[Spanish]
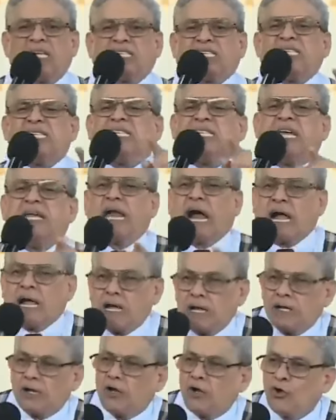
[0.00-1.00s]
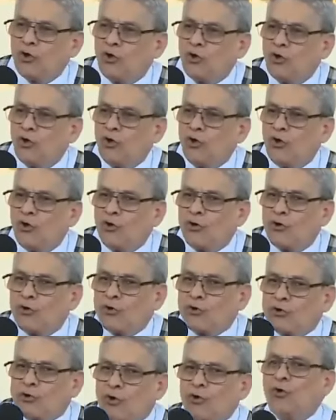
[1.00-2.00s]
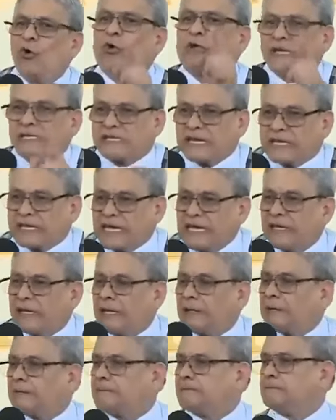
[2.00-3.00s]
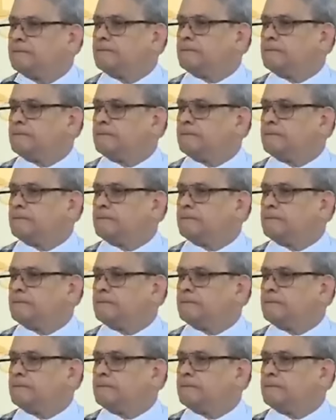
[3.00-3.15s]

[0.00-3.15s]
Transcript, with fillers: Así será con los que se quedan.